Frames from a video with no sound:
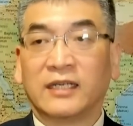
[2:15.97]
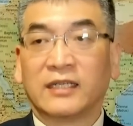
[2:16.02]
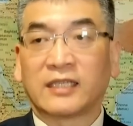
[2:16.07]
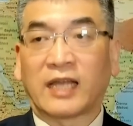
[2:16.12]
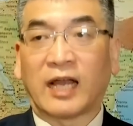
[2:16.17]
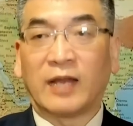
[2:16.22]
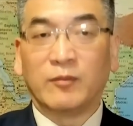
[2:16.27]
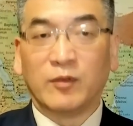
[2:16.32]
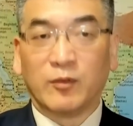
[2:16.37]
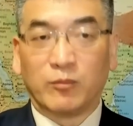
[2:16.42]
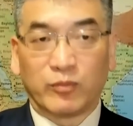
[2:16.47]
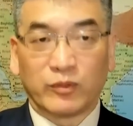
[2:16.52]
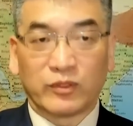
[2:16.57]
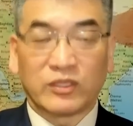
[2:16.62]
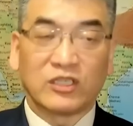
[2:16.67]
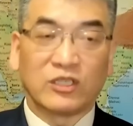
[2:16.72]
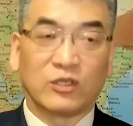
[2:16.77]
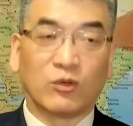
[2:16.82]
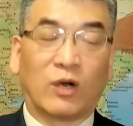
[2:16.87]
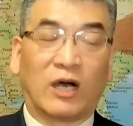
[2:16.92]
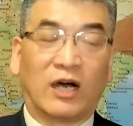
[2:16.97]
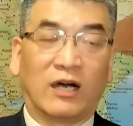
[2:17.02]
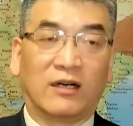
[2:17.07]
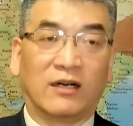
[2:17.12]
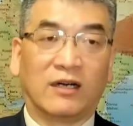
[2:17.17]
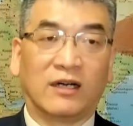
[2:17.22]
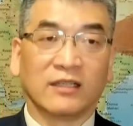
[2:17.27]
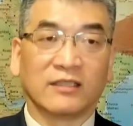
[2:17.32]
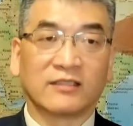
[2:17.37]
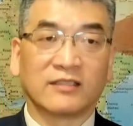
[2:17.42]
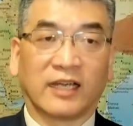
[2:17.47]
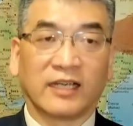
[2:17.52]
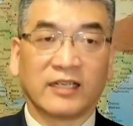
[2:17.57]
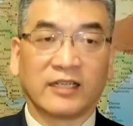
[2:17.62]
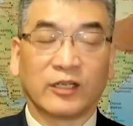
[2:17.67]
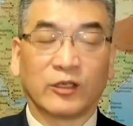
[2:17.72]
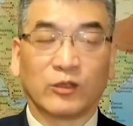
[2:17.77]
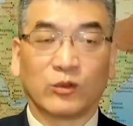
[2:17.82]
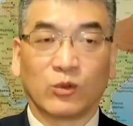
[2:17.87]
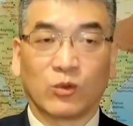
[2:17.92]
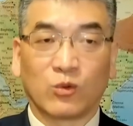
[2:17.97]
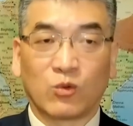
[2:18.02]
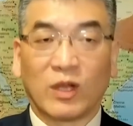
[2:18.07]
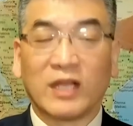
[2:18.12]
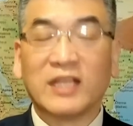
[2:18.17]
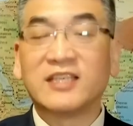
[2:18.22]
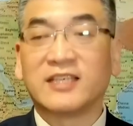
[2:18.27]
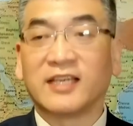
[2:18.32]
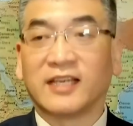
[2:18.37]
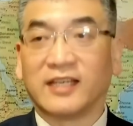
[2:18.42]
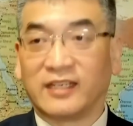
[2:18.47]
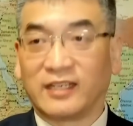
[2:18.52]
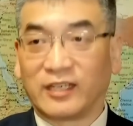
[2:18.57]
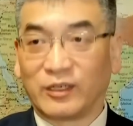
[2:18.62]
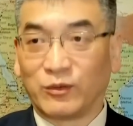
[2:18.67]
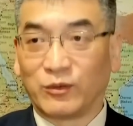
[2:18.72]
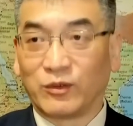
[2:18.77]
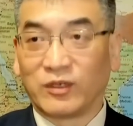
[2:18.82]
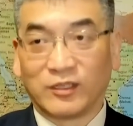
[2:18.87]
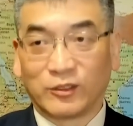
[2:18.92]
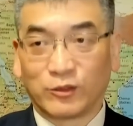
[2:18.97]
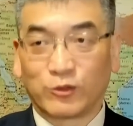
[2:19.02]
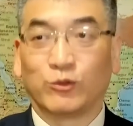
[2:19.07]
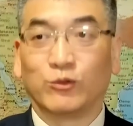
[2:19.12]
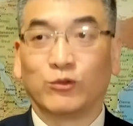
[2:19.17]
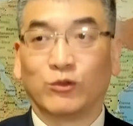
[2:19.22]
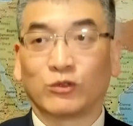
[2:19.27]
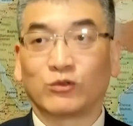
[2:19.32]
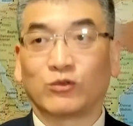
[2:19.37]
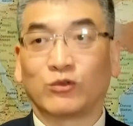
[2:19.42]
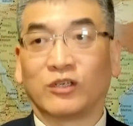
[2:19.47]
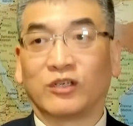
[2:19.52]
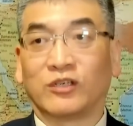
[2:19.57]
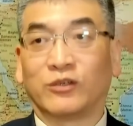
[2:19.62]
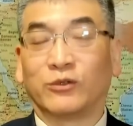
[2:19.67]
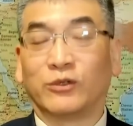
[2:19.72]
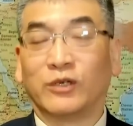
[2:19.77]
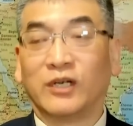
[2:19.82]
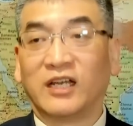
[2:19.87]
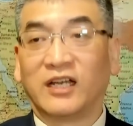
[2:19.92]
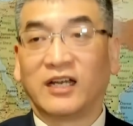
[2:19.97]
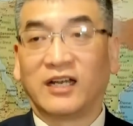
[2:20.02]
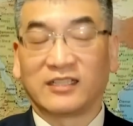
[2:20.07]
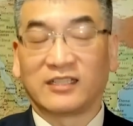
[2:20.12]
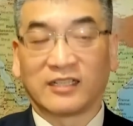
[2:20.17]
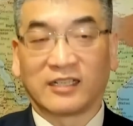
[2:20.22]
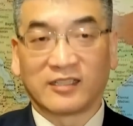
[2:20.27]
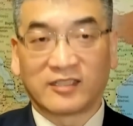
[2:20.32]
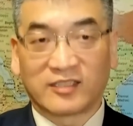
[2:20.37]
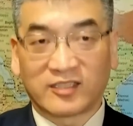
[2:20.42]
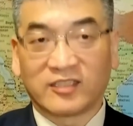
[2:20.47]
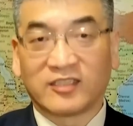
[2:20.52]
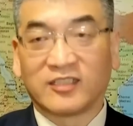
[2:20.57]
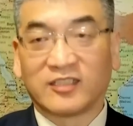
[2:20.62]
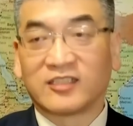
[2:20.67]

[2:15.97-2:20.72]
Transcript: 他们不希望啊，在这种关键领域和中国脱钩，他这吃的